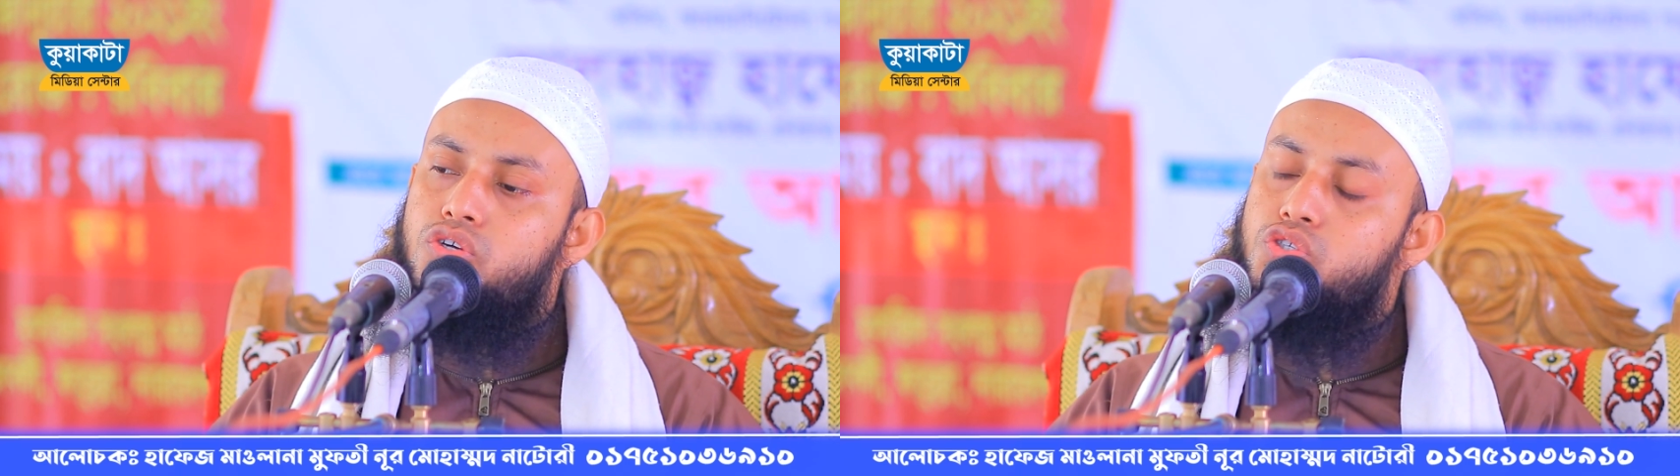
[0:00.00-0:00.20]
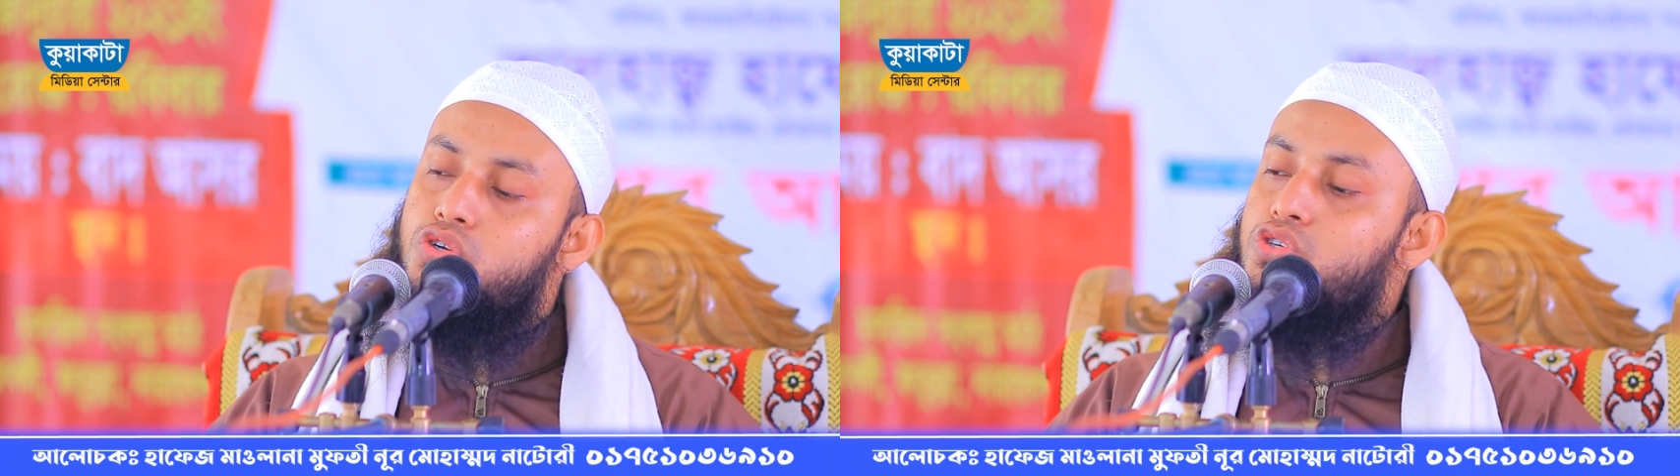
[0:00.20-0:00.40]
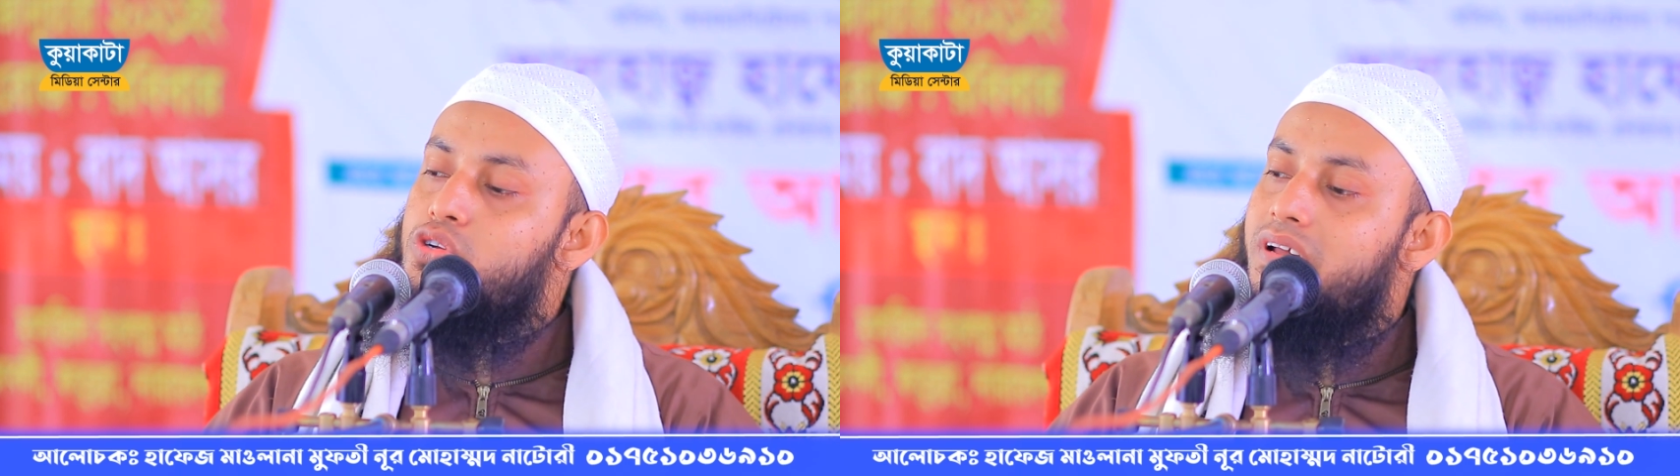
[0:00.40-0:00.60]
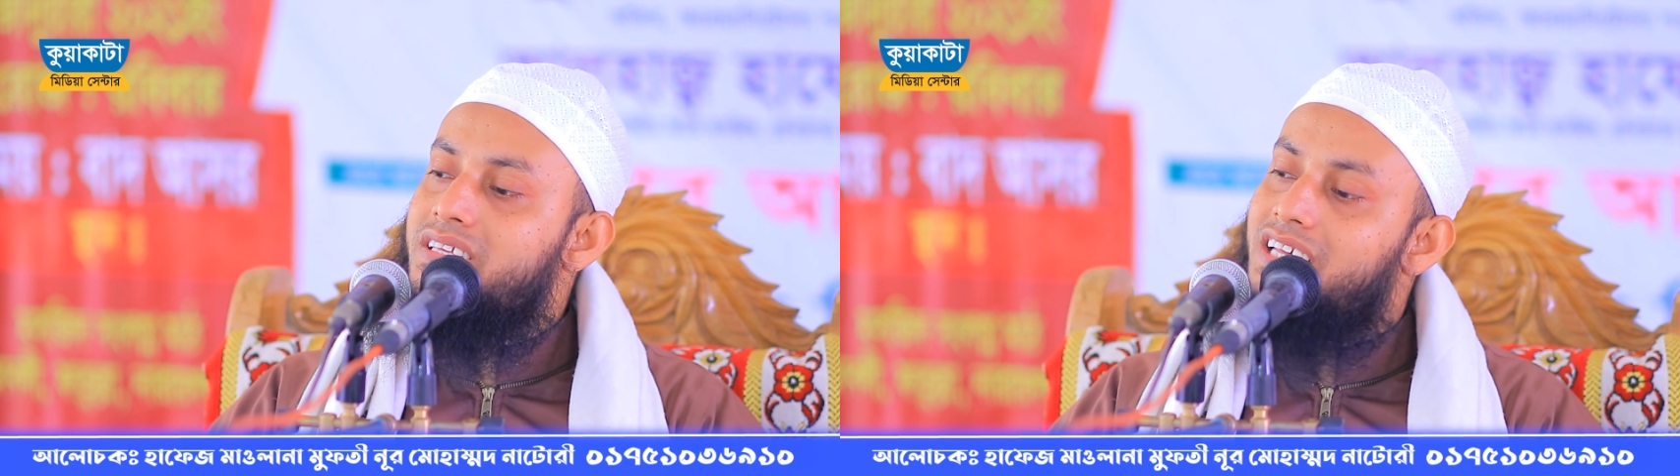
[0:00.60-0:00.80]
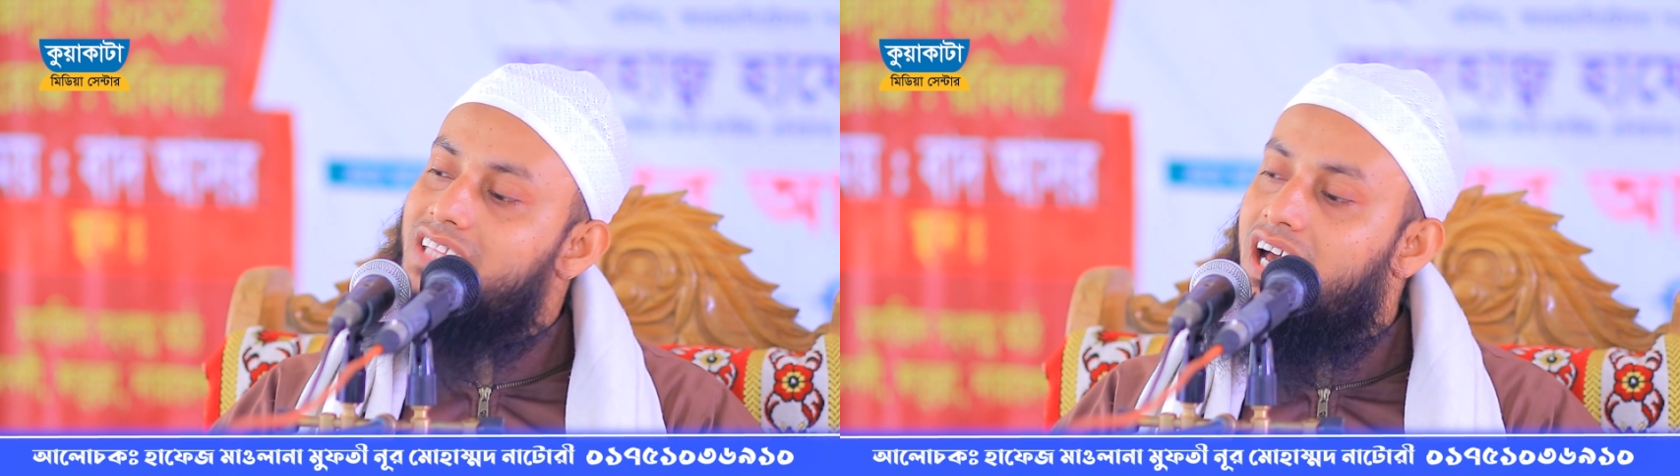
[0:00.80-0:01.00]
শ্বশুর বাড়ি
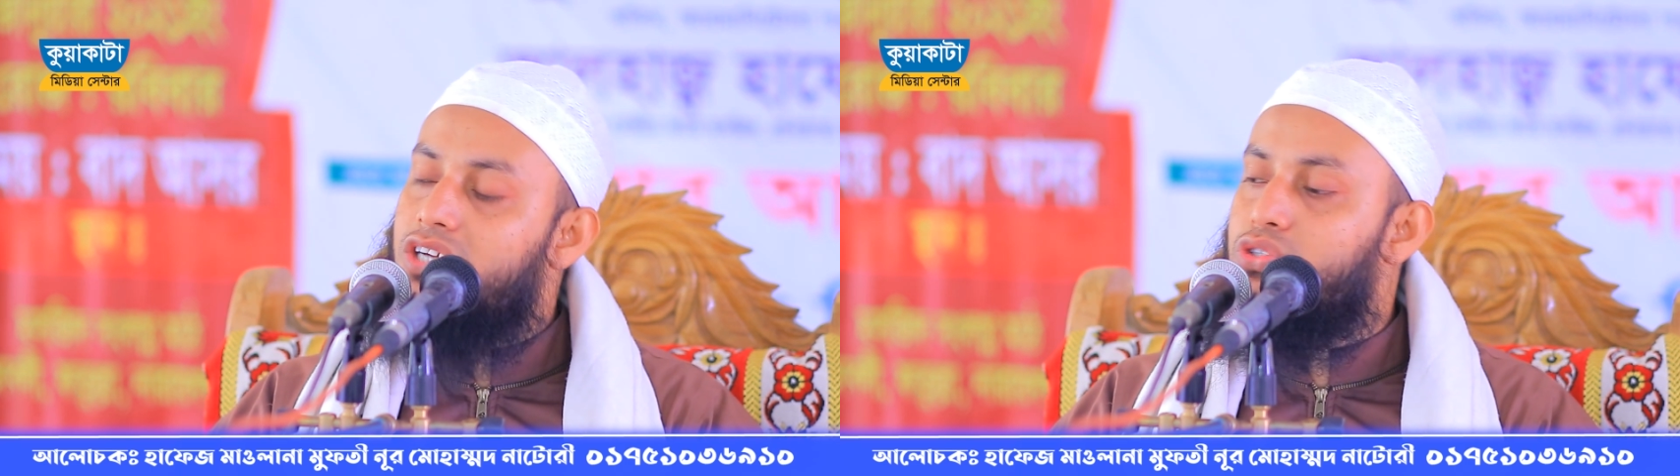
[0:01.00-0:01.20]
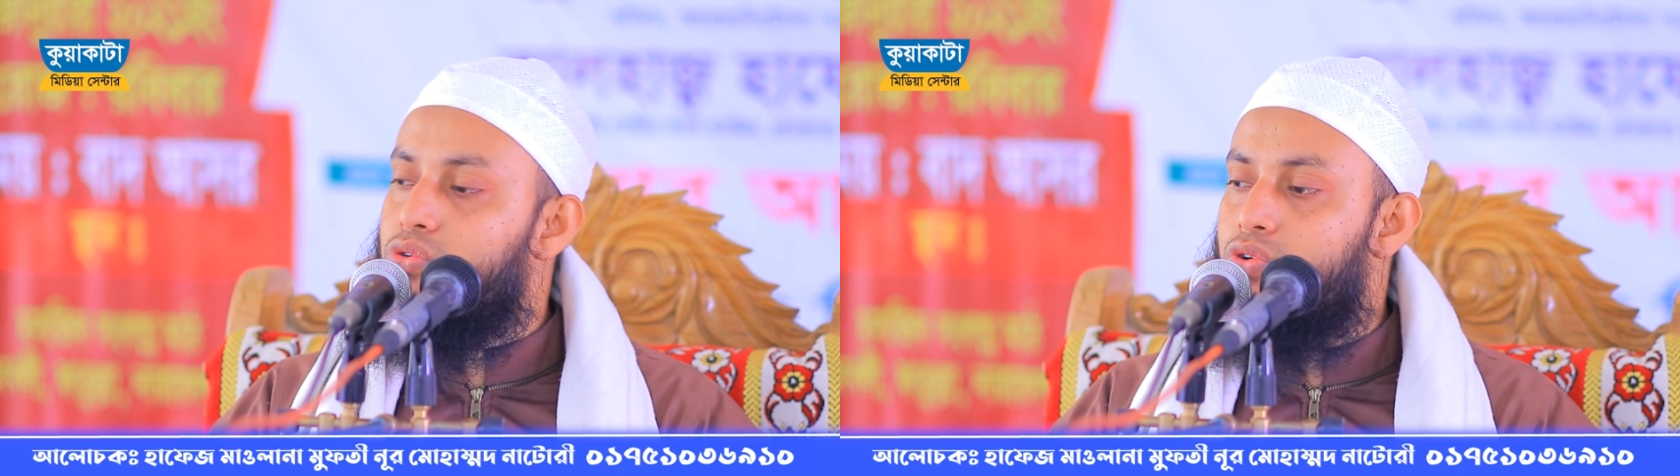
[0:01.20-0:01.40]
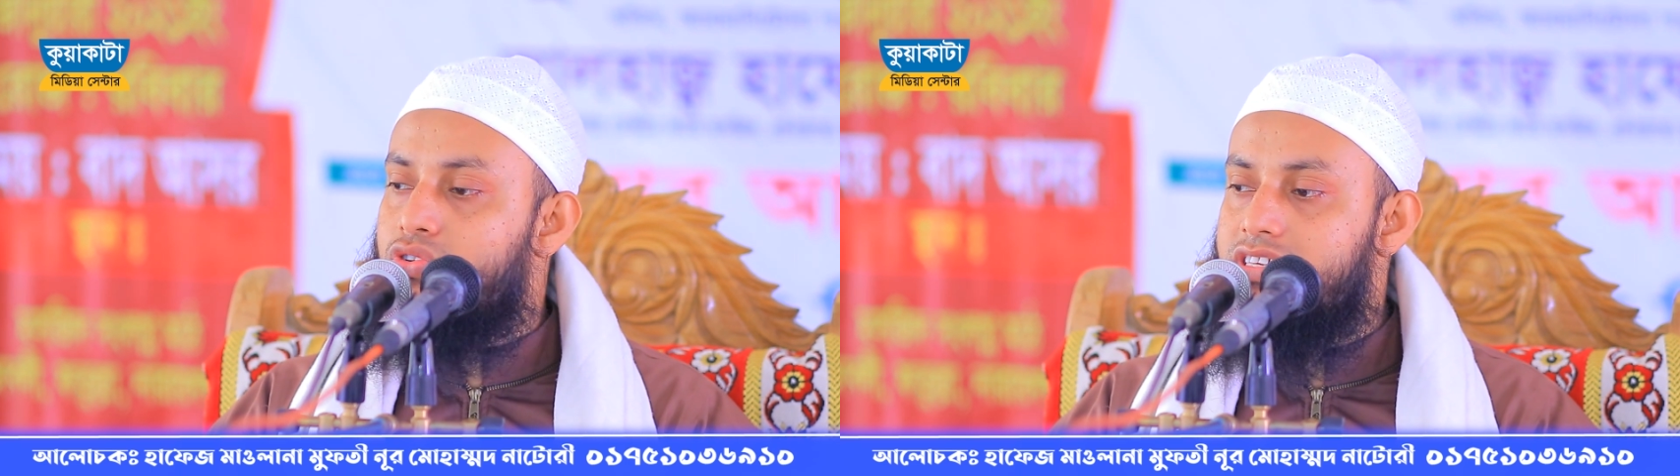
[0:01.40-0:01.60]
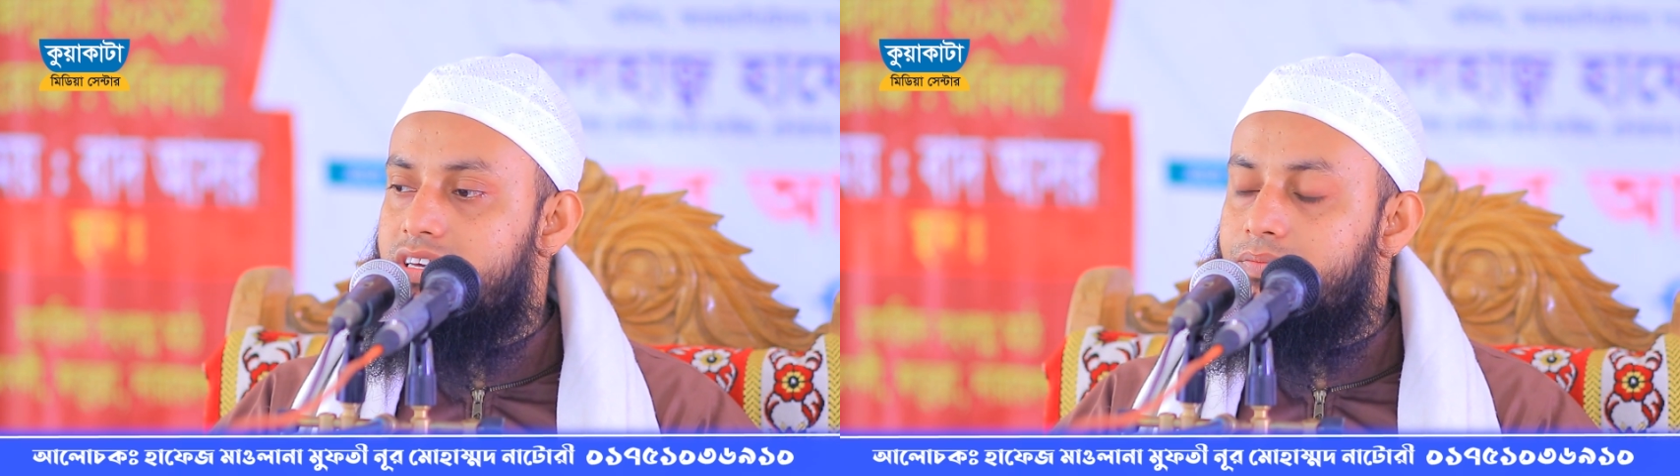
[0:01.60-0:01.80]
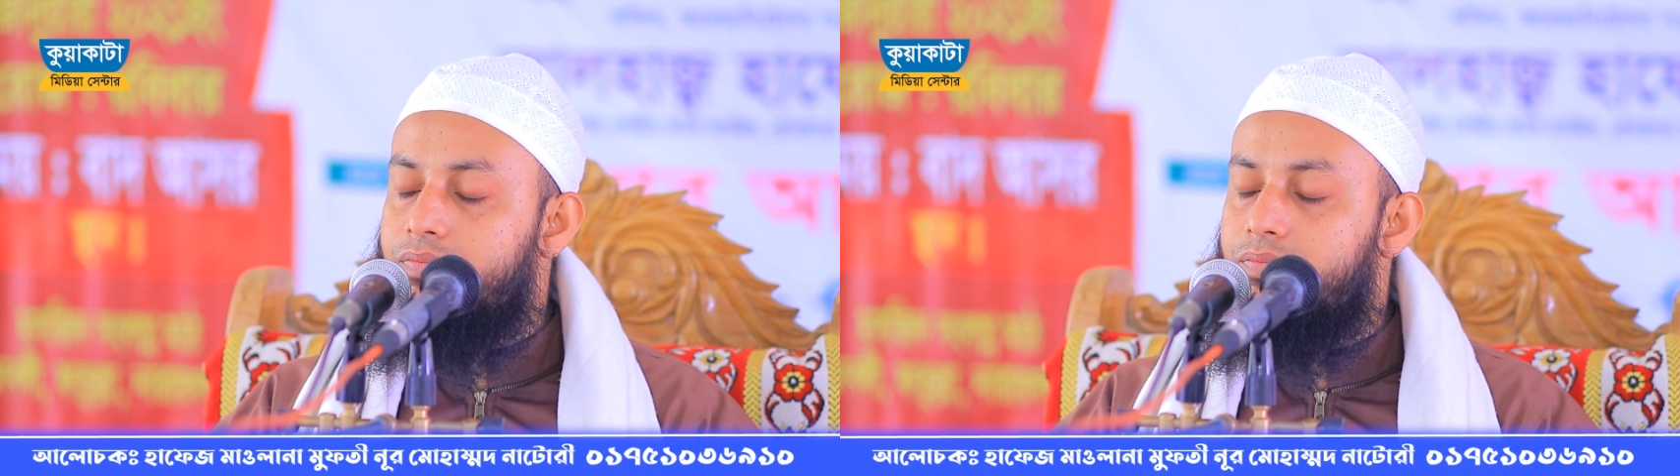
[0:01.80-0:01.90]
যা থাকা শুরু করছে